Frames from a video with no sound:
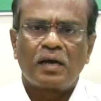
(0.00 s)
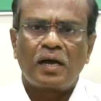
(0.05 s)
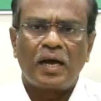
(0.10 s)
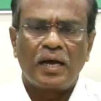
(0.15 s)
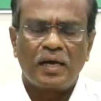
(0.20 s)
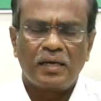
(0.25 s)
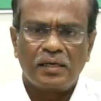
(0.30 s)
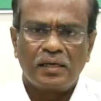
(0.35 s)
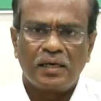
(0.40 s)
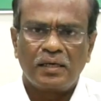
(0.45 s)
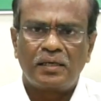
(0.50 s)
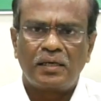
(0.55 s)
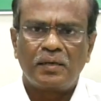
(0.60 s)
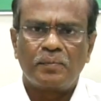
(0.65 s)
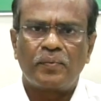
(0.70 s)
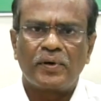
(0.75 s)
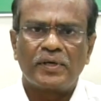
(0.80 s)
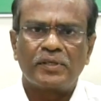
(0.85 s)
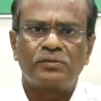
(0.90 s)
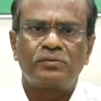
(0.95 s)
ఆయన ఎట్టి
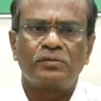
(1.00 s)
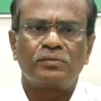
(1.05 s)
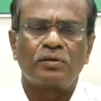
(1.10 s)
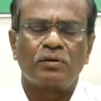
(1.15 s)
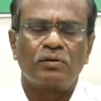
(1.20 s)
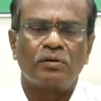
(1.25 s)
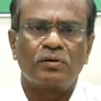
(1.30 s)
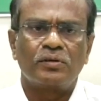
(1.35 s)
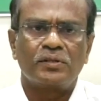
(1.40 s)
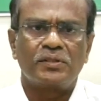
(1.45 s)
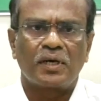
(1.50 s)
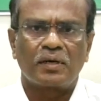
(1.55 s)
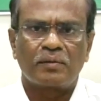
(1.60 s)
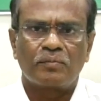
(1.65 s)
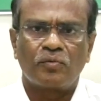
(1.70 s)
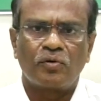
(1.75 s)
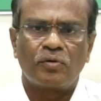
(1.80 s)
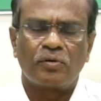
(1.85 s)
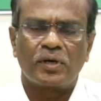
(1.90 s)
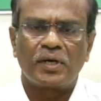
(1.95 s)
పరిస్థితుల్లోనూ
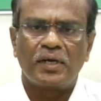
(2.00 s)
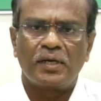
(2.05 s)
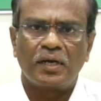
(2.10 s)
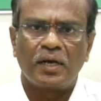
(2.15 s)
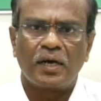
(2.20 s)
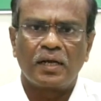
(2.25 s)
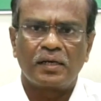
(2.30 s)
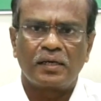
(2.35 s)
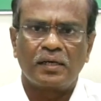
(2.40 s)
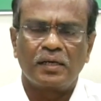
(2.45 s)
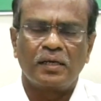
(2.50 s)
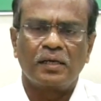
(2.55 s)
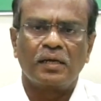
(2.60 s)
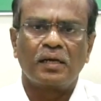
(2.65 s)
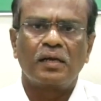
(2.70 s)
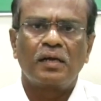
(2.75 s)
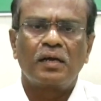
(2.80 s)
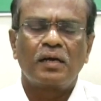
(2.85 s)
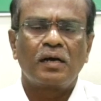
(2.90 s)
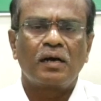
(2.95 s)
జగన్మోహన్ రెడ్డి గారికి
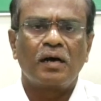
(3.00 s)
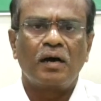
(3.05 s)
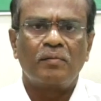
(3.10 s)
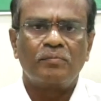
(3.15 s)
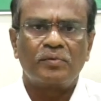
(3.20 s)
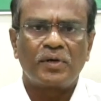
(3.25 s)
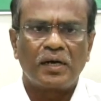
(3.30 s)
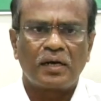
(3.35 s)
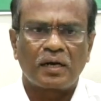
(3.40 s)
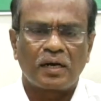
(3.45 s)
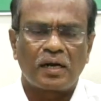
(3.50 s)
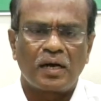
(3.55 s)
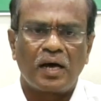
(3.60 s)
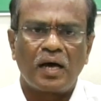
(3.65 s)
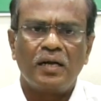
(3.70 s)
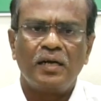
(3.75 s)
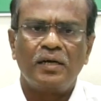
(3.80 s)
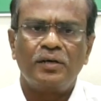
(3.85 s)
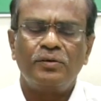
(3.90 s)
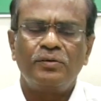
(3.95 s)
కాంపిటేటర్
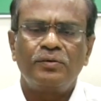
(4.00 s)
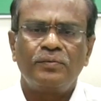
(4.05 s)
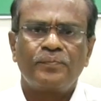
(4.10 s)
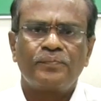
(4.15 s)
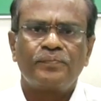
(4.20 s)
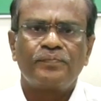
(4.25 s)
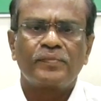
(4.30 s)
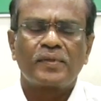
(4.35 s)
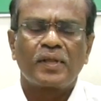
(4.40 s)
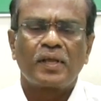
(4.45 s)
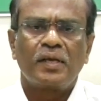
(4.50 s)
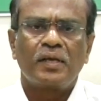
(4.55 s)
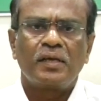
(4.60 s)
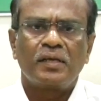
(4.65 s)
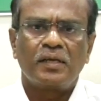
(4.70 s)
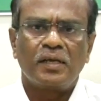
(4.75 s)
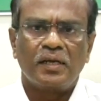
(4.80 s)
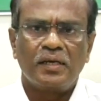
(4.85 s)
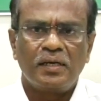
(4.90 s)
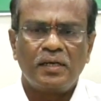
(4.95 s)
కాలేడు
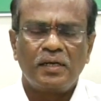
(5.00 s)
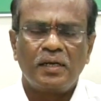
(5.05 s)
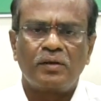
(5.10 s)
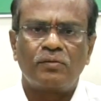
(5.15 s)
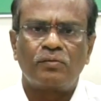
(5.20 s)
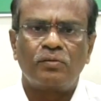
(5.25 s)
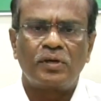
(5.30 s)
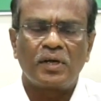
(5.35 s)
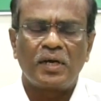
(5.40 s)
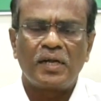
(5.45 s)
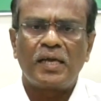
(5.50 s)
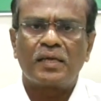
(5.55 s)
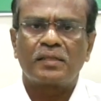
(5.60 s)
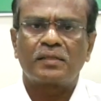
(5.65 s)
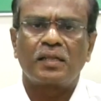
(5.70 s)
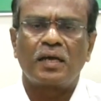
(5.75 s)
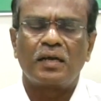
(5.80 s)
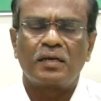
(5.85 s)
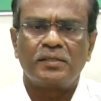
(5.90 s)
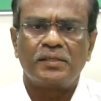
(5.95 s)
ఎన్ని కుటిల
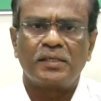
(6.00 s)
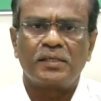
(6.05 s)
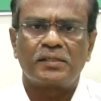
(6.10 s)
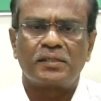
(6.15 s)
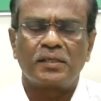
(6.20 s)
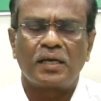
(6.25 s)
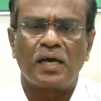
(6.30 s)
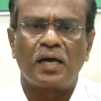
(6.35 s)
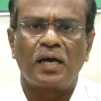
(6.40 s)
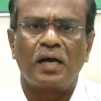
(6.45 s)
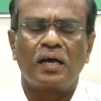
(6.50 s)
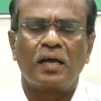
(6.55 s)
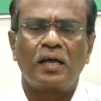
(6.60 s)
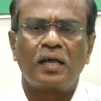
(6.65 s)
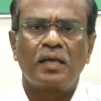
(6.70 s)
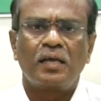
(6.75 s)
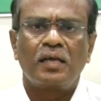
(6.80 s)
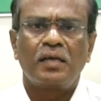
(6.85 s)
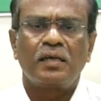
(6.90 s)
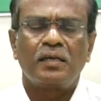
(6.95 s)
యత్నాలు చేసినా
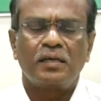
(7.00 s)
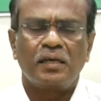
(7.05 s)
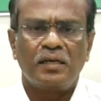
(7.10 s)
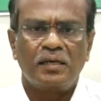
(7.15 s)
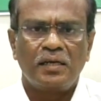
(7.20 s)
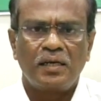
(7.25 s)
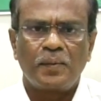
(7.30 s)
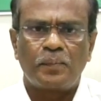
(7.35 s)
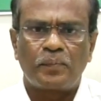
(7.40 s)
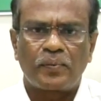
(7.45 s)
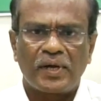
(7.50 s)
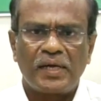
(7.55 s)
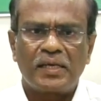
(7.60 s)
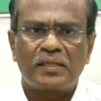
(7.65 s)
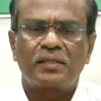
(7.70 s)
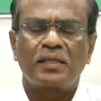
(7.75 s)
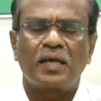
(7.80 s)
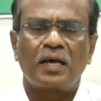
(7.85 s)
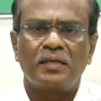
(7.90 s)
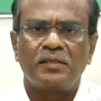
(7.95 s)
ఎన్ని
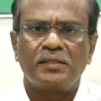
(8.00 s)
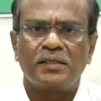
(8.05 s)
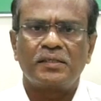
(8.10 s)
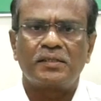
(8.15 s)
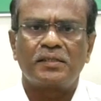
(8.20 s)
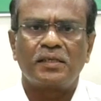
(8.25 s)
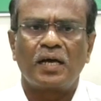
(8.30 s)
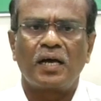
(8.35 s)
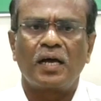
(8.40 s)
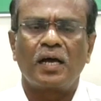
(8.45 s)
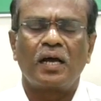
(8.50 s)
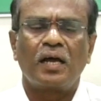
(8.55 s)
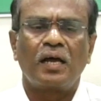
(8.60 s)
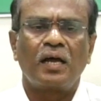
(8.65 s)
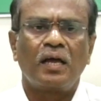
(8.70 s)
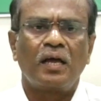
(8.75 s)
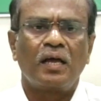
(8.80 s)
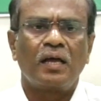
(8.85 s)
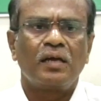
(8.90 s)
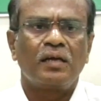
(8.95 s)
ప్రయత్నాలు చేసినా
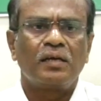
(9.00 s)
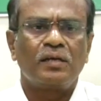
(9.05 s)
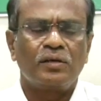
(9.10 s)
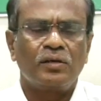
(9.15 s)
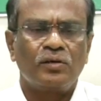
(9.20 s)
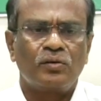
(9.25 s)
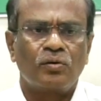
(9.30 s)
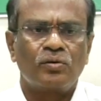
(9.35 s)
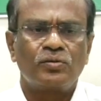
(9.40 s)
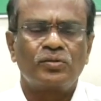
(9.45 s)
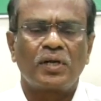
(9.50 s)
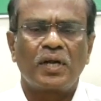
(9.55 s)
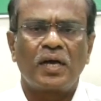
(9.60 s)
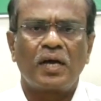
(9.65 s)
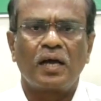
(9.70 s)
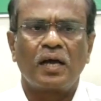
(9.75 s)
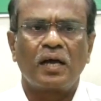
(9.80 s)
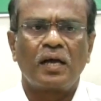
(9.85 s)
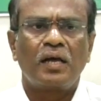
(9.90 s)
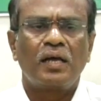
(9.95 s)
ఈ రోజున
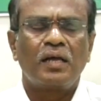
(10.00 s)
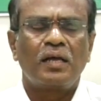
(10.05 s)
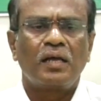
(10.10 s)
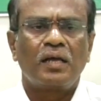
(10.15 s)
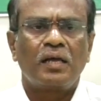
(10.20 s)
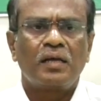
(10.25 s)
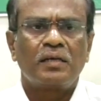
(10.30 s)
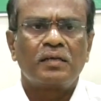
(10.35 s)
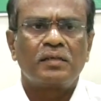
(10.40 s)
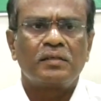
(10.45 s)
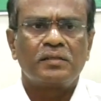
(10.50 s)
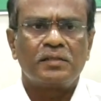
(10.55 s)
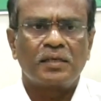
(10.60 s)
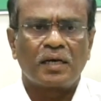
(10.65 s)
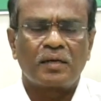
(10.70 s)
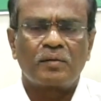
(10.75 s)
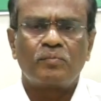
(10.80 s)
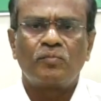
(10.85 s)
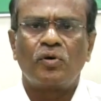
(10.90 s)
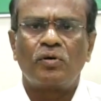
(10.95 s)

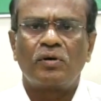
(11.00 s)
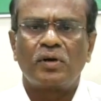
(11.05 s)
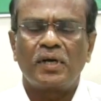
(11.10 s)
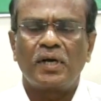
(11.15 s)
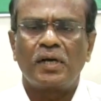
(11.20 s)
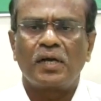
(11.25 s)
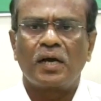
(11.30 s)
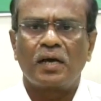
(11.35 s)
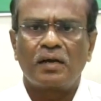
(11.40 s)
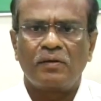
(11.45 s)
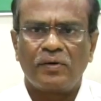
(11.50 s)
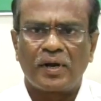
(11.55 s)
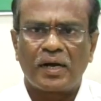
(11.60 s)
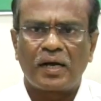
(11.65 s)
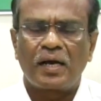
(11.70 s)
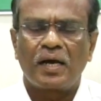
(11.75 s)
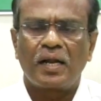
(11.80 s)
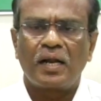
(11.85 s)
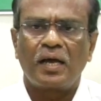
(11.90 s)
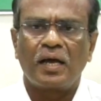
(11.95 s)
జగన్మోహన్ రెడ్డి గారి
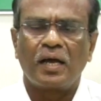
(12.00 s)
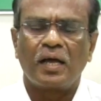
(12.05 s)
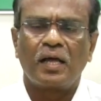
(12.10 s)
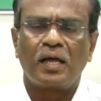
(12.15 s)
వెనకాల